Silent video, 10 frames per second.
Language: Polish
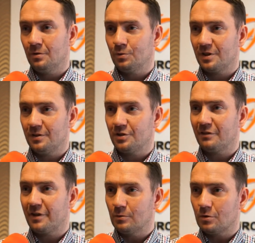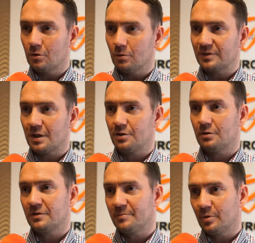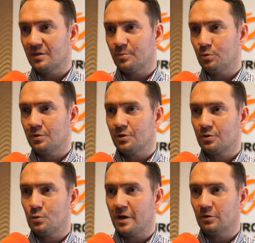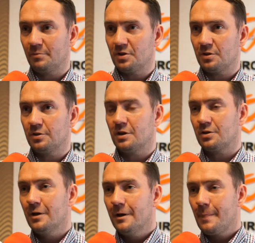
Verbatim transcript: uczestniczę w wielu konkursach, czy to w zespole e, szkół ekonomicznych, czy też